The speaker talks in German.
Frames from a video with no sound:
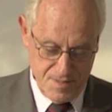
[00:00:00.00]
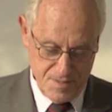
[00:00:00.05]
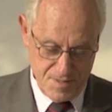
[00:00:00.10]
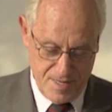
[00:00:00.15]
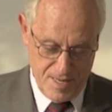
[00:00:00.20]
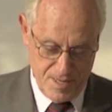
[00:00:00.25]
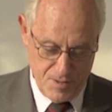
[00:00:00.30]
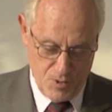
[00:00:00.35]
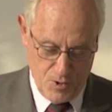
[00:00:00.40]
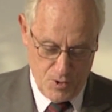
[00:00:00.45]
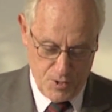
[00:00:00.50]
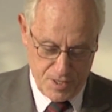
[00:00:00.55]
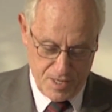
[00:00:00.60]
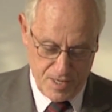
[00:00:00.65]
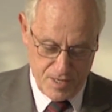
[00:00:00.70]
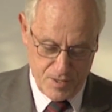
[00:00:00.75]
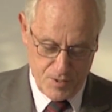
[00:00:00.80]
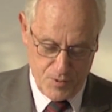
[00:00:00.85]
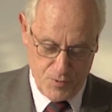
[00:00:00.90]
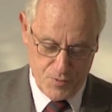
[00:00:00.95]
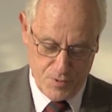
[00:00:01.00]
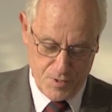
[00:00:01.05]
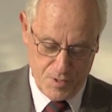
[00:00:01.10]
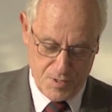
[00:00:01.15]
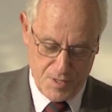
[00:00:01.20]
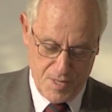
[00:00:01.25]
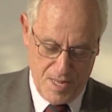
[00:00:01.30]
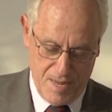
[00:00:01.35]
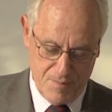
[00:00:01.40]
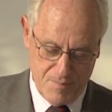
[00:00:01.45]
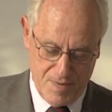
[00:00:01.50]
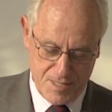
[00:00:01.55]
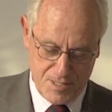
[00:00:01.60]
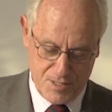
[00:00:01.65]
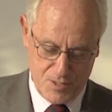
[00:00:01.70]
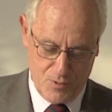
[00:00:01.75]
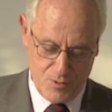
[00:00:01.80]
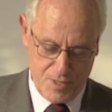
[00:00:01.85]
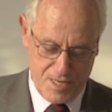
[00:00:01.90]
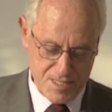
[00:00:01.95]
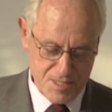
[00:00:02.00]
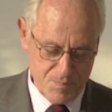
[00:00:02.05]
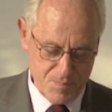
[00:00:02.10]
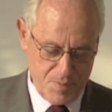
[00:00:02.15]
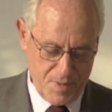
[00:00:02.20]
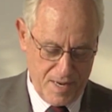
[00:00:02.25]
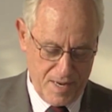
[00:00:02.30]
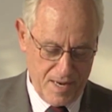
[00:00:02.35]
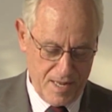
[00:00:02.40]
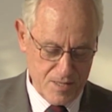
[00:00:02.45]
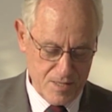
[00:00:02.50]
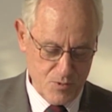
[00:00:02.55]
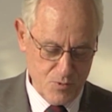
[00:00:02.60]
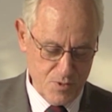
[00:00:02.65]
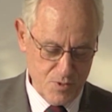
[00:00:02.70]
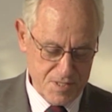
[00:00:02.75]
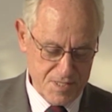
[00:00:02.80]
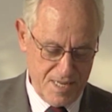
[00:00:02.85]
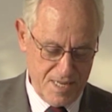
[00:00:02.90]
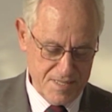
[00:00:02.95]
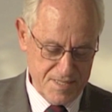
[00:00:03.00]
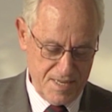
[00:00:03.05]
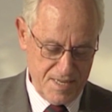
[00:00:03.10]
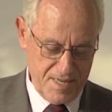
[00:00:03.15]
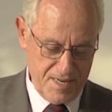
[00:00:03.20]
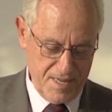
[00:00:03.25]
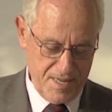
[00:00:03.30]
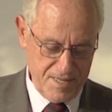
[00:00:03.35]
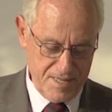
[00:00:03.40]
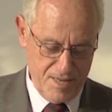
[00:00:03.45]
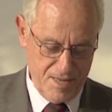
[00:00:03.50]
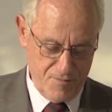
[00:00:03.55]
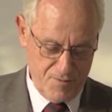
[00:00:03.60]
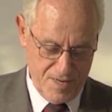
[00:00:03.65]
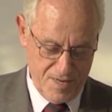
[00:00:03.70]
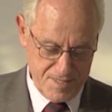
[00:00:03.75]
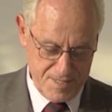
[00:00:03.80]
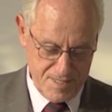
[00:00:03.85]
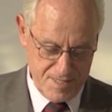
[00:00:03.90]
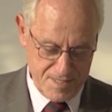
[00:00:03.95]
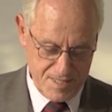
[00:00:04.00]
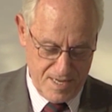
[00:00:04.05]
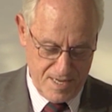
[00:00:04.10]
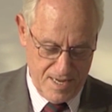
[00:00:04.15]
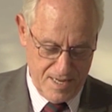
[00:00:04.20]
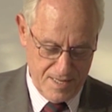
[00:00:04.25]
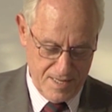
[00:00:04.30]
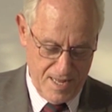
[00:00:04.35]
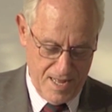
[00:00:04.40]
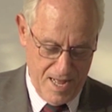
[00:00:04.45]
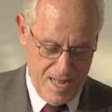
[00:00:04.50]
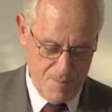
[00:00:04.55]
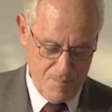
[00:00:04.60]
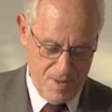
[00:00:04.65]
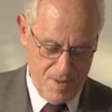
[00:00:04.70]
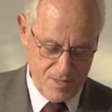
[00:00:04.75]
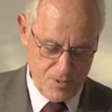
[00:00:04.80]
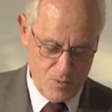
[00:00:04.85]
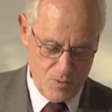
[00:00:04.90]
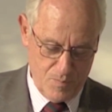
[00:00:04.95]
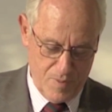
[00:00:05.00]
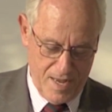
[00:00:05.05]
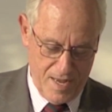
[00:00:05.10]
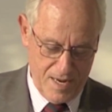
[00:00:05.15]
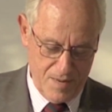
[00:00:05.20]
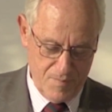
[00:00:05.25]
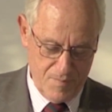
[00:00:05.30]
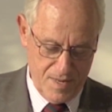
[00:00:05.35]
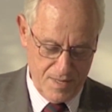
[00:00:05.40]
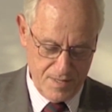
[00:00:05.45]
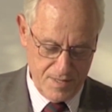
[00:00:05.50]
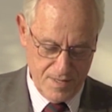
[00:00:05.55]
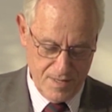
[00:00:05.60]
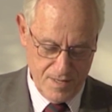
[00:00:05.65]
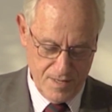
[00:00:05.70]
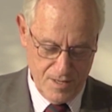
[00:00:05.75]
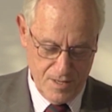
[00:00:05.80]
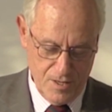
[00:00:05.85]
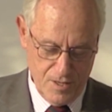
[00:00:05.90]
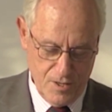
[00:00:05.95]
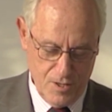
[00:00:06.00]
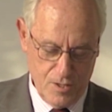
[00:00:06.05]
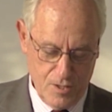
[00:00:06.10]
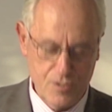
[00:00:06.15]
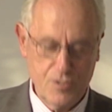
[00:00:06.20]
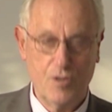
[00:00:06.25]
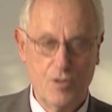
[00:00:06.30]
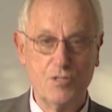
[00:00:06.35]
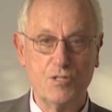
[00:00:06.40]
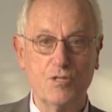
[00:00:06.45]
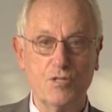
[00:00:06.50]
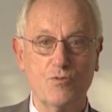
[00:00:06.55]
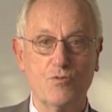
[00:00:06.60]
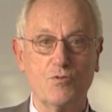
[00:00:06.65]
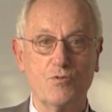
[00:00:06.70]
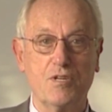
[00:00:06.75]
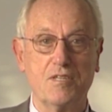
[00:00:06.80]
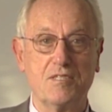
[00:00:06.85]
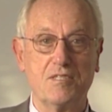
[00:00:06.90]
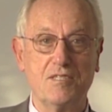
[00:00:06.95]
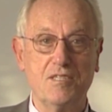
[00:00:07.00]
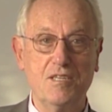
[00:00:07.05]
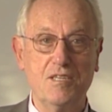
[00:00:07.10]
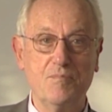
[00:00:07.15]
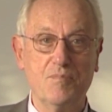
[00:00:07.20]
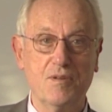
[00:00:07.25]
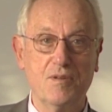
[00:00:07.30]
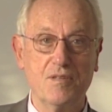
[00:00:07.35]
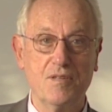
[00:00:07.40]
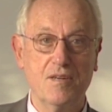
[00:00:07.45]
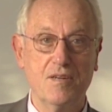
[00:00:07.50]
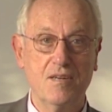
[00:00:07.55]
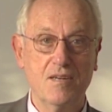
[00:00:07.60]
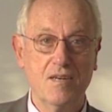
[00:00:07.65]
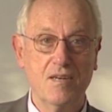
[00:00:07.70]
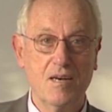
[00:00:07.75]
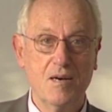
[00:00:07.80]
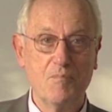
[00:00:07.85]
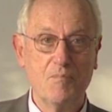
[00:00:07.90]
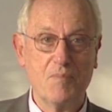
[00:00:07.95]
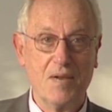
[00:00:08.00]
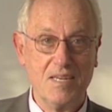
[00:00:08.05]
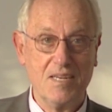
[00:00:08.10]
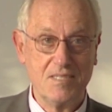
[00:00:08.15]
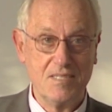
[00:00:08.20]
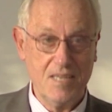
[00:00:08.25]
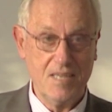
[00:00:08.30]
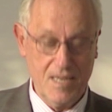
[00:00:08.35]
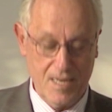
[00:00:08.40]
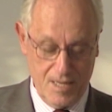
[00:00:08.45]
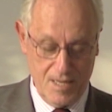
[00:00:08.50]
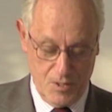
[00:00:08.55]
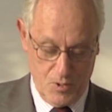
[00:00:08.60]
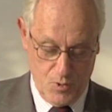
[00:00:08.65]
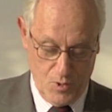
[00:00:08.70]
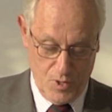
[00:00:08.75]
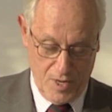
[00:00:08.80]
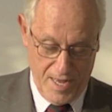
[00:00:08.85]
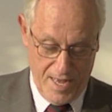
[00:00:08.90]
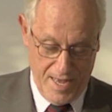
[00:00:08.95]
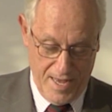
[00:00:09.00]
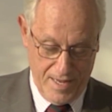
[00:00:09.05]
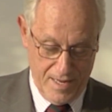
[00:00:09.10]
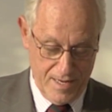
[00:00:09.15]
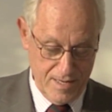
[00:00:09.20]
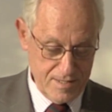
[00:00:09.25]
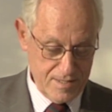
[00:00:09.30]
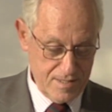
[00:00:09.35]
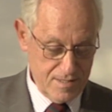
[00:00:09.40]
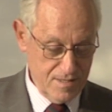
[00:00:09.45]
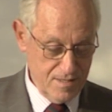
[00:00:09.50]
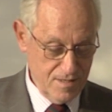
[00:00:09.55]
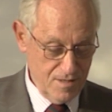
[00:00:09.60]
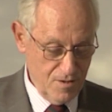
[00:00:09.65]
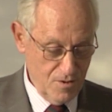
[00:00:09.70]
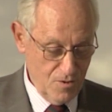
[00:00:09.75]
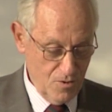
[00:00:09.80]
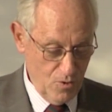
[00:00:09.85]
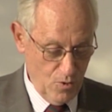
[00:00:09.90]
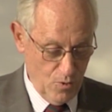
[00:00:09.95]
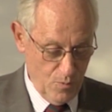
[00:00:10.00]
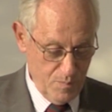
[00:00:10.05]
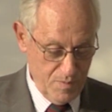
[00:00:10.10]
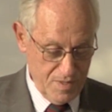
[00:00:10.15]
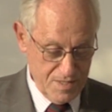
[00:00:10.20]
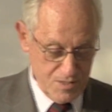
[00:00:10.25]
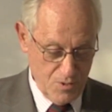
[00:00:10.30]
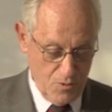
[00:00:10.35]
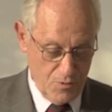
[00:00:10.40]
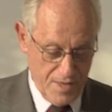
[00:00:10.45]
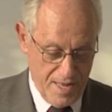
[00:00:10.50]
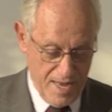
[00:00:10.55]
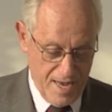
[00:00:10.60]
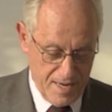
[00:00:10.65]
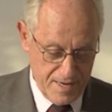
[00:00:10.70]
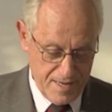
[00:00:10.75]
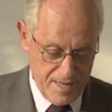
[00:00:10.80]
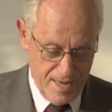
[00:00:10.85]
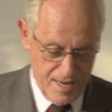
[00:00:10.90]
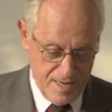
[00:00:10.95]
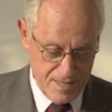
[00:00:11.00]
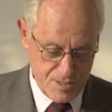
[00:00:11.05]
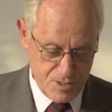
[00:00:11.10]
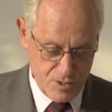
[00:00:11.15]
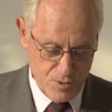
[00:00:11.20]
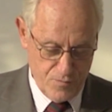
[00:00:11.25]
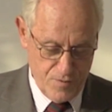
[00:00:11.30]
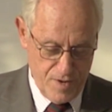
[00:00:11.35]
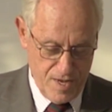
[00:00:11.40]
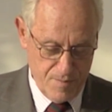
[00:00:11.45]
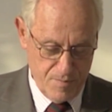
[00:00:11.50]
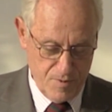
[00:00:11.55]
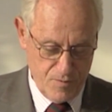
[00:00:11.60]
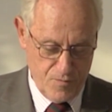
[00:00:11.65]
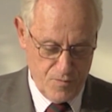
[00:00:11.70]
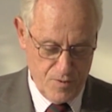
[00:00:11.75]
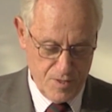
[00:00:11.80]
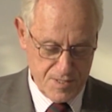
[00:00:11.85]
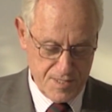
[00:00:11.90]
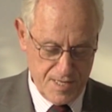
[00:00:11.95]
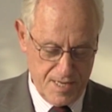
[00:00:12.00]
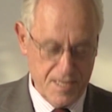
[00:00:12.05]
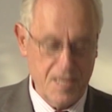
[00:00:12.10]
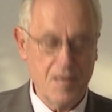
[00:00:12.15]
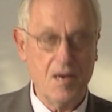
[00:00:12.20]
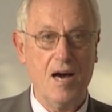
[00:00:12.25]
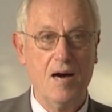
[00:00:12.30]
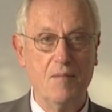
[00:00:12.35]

der neu gegründeten amazonas Santa Santarém der Franziskaner Armando Ballmann 1907 Brasilien durcheilt, um Missionare anzuwerben für seine